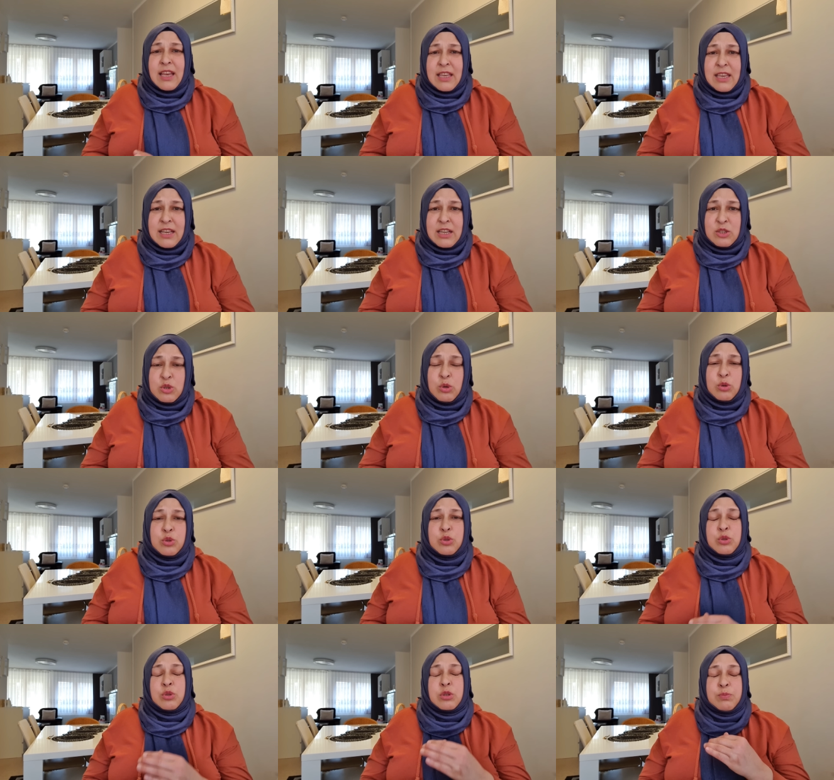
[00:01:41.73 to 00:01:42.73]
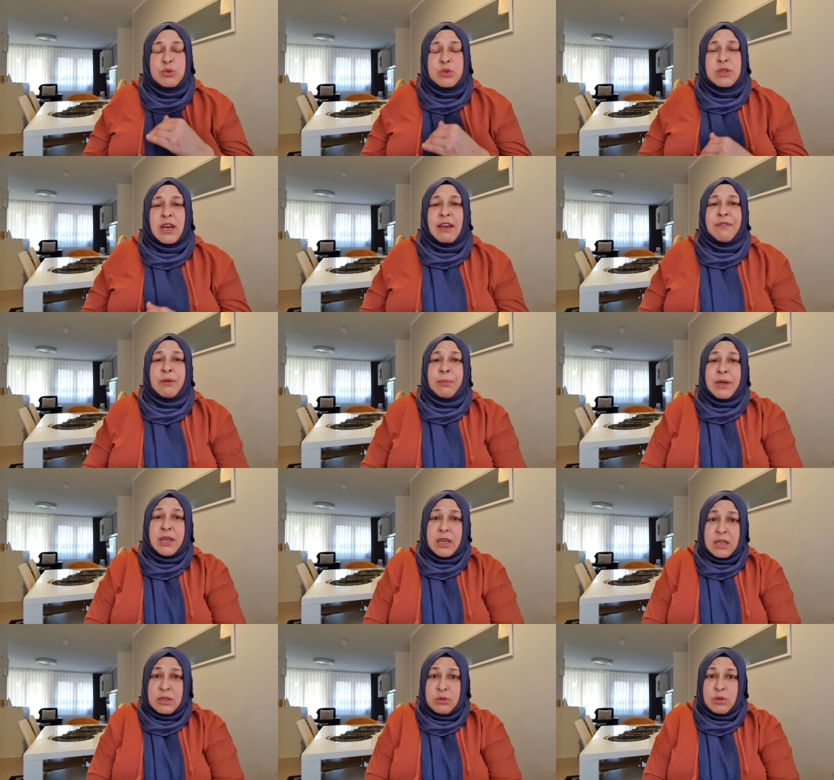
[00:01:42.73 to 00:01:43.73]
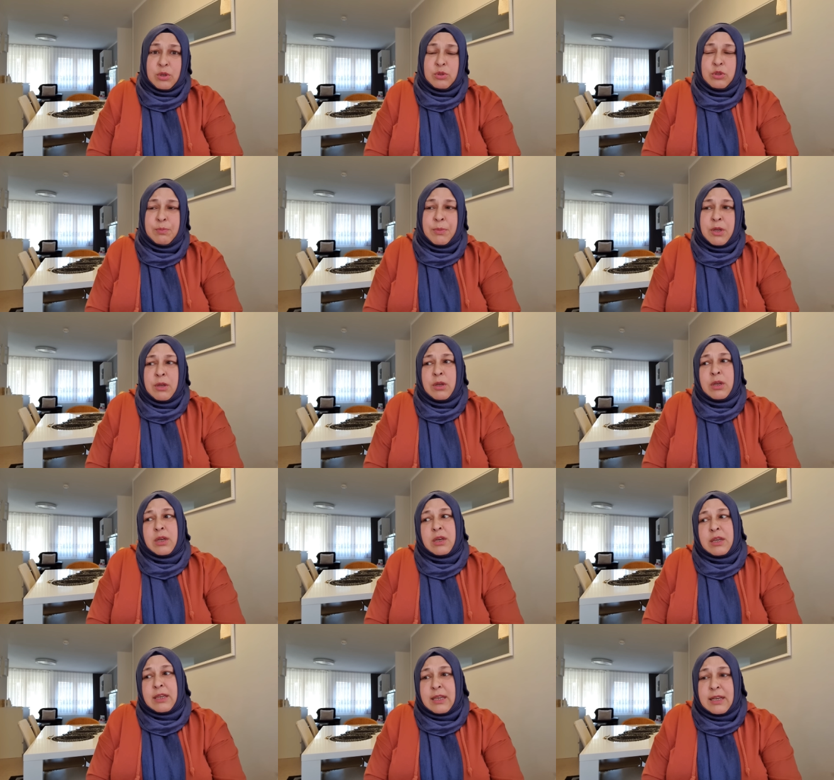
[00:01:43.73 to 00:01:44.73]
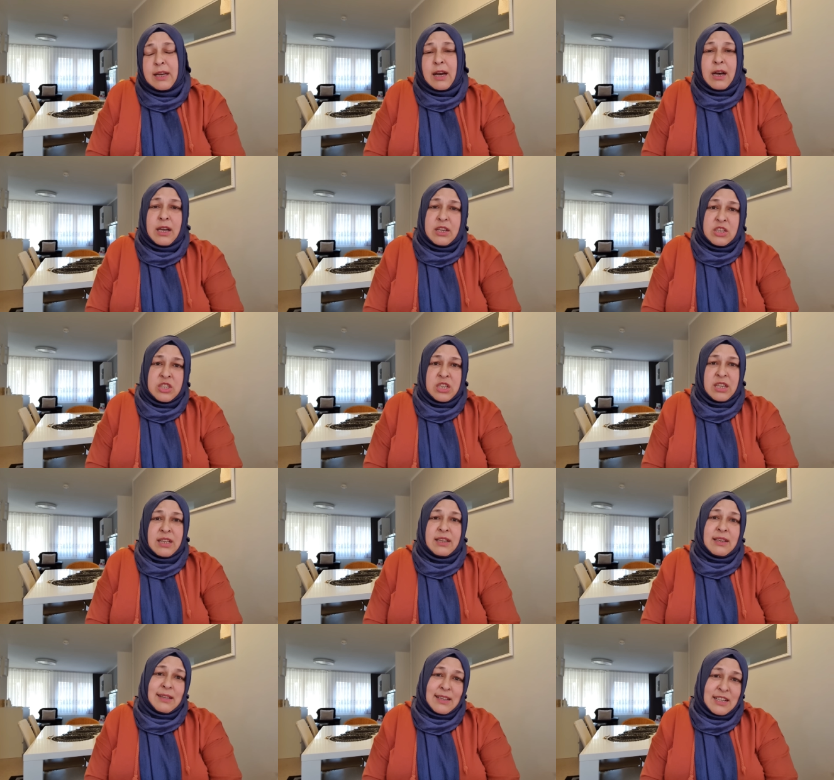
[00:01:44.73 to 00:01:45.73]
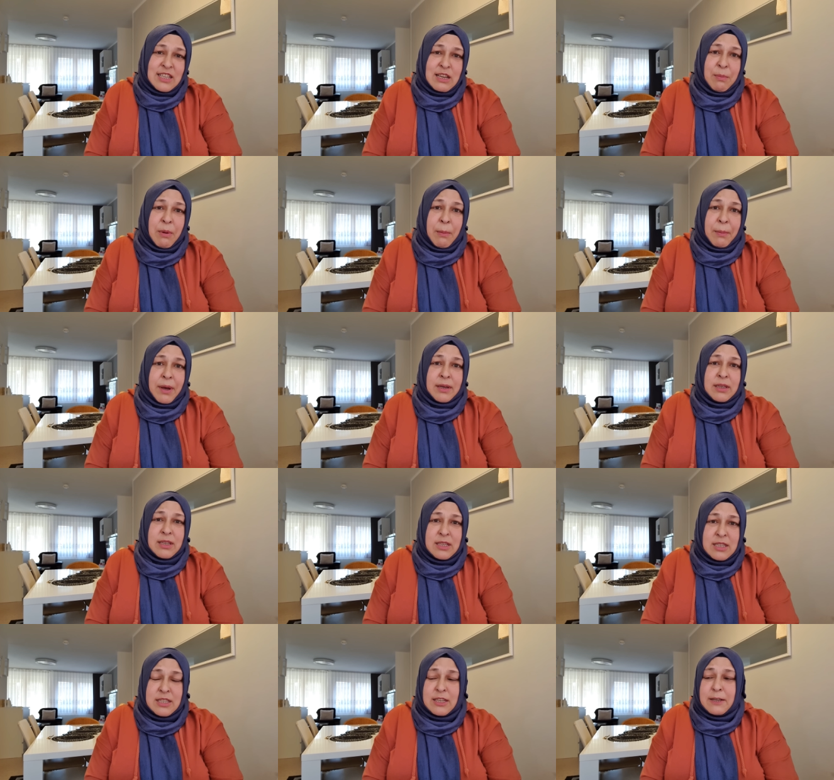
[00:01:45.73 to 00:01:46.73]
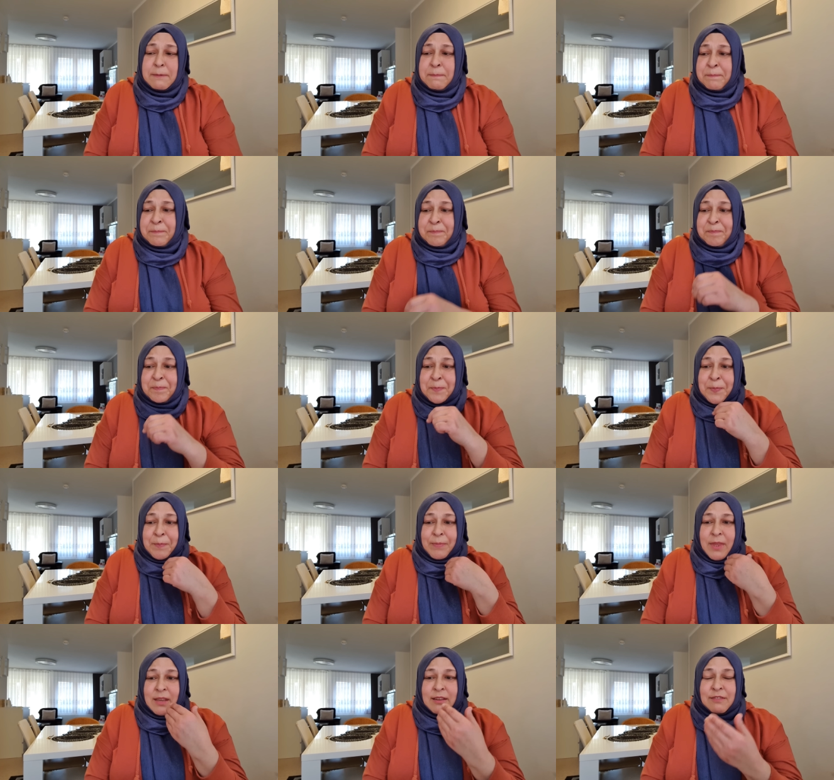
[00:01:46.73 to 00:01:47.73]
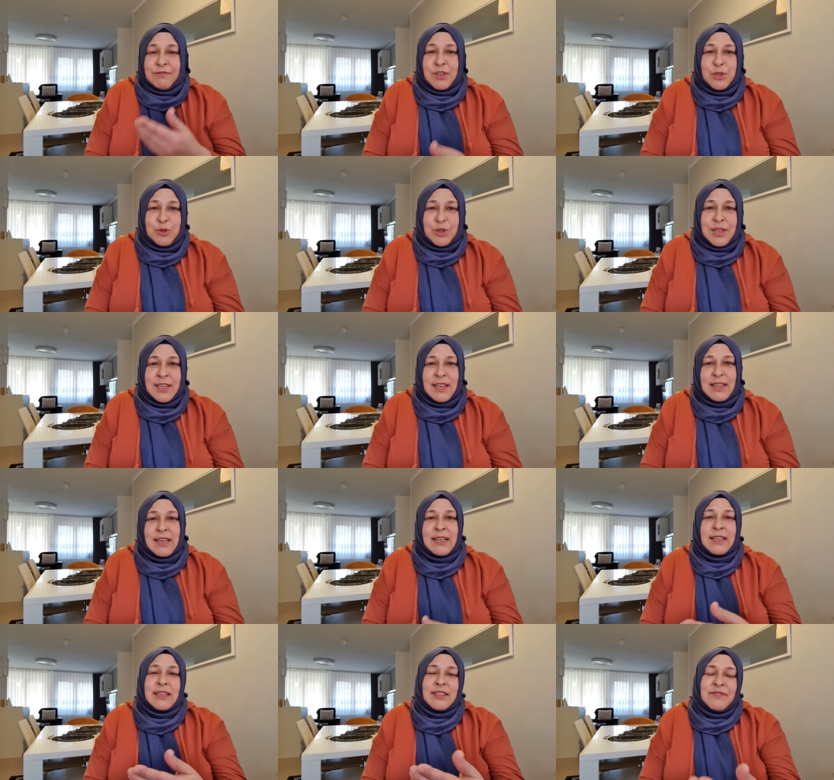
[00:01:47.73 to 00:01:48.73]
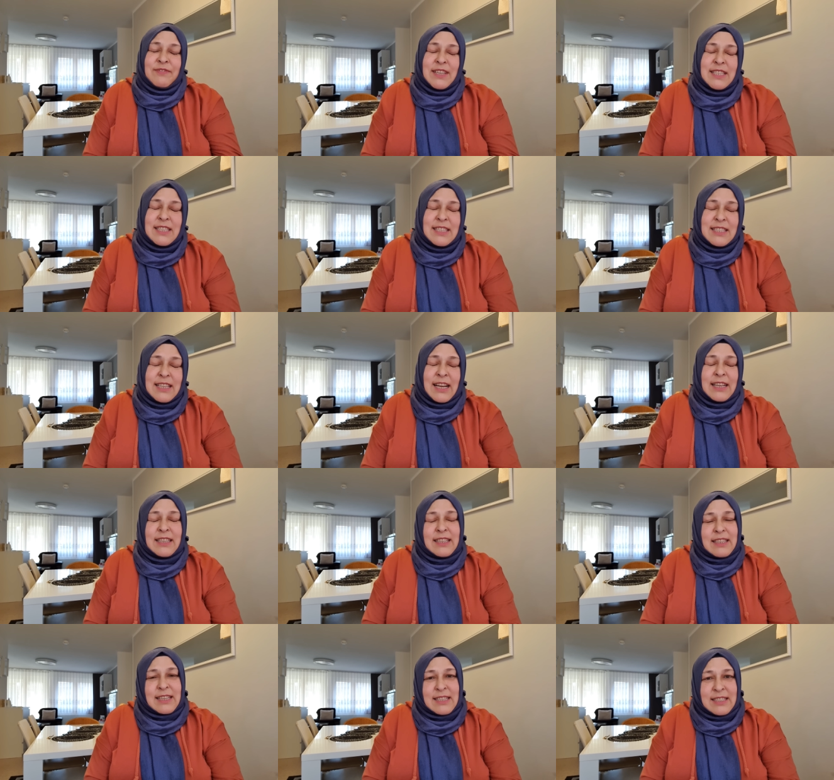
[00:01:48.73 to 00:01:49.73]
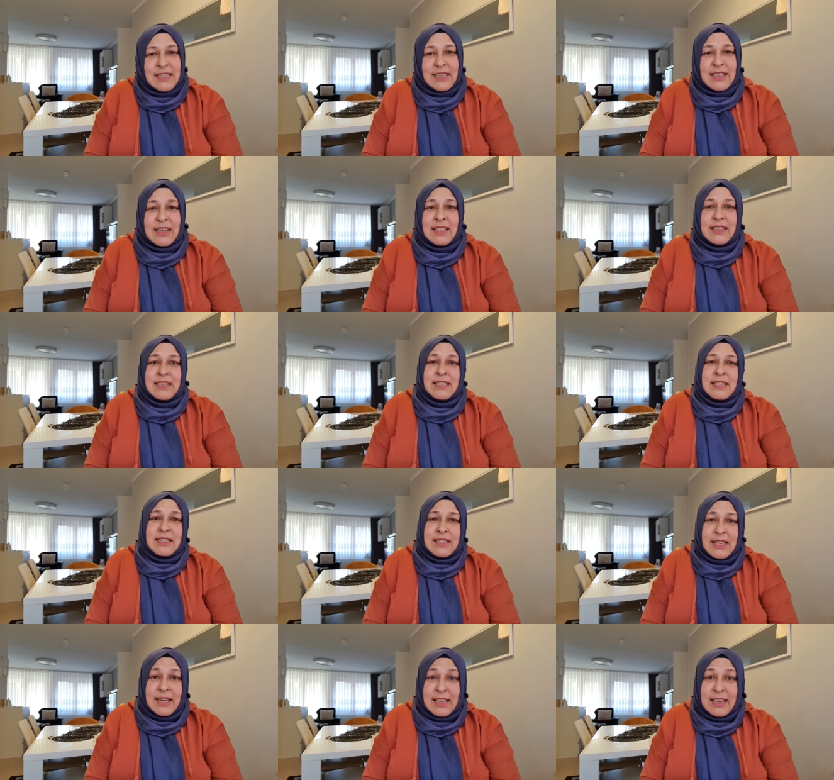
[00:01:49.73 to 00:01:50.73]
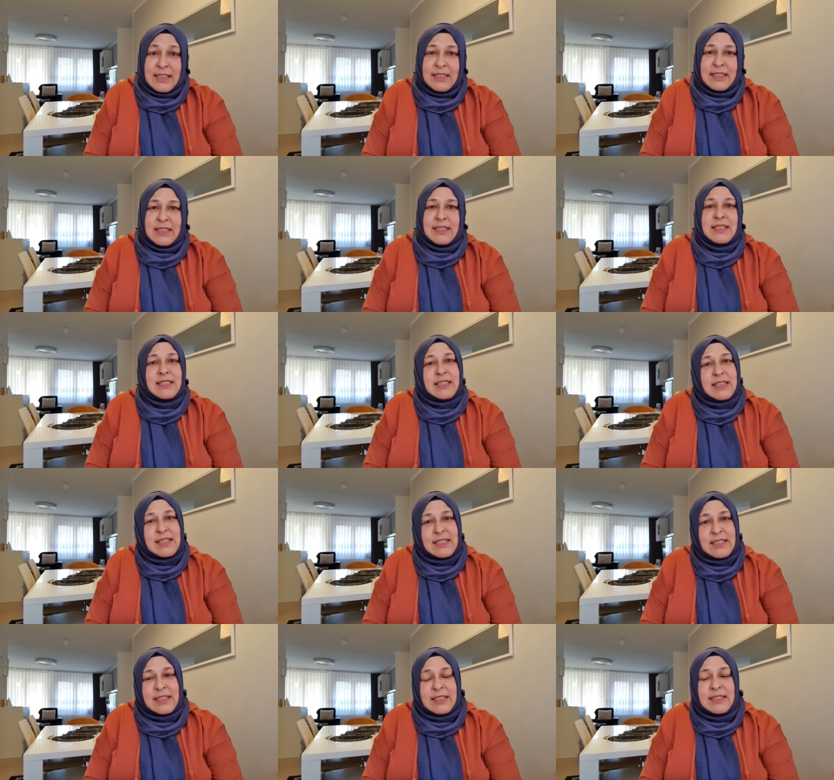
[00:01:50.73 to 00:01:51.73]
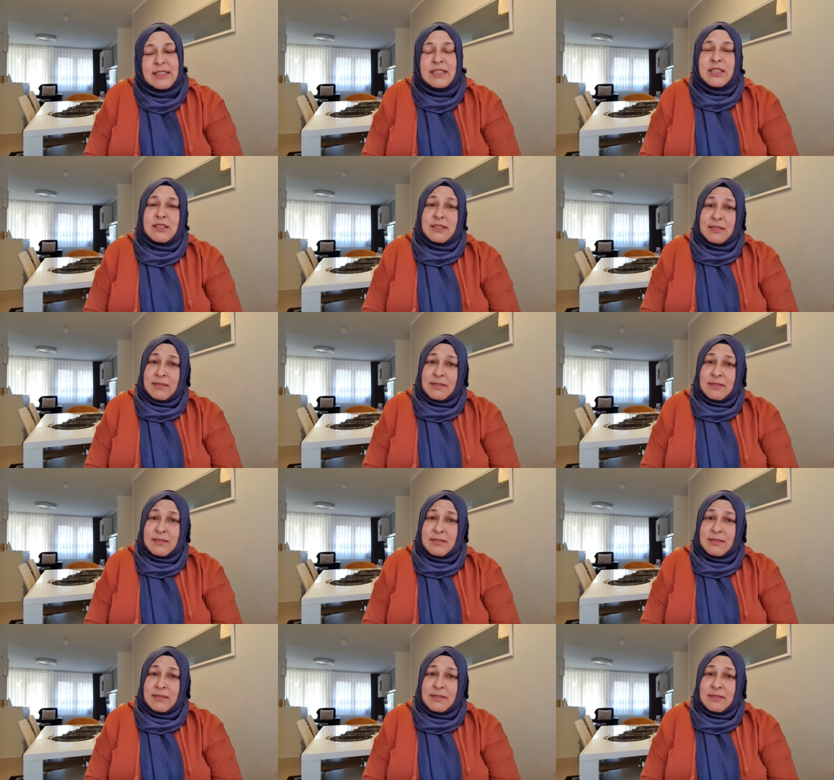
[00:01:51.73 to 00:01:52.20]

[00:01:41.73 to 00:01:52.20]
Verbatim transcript: Yine çok şükür bu sayfama geri döndüm. Yine aynı şeyleri yaşamamak için ıı, video yedekledim ve sizler de desteklediniz, seyrettiniz, izlediniz,